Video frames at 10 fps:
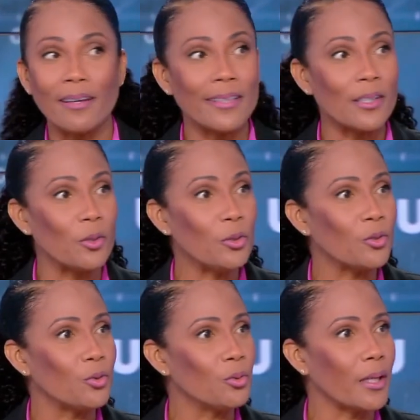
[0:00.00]
avec le
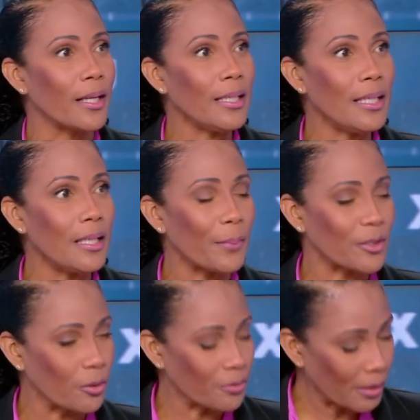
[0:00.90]
sourire
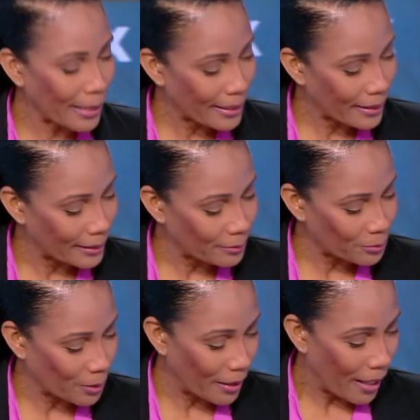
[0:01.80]
parce que Franck, la dernière
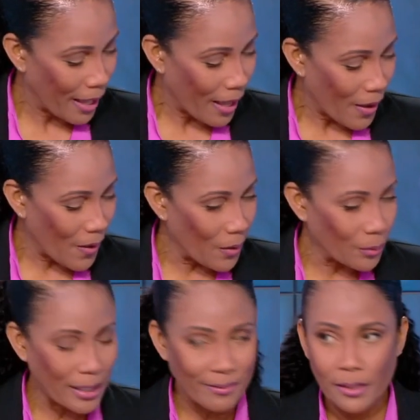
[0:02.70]
fois,
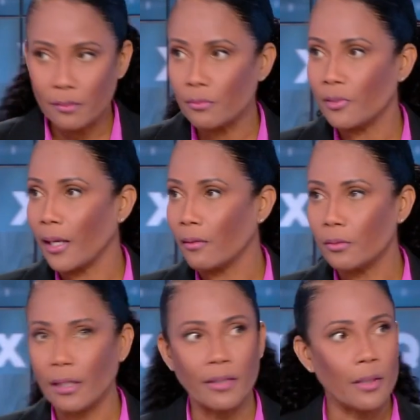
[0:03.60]
on avait, voilà,
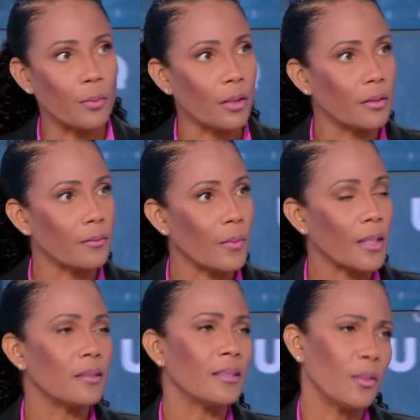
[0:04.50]
on avait. C'était moins
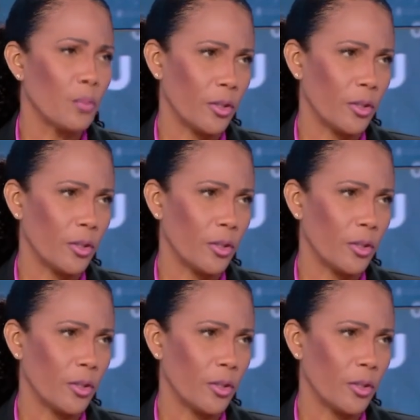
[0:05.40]
souriant. C'était moins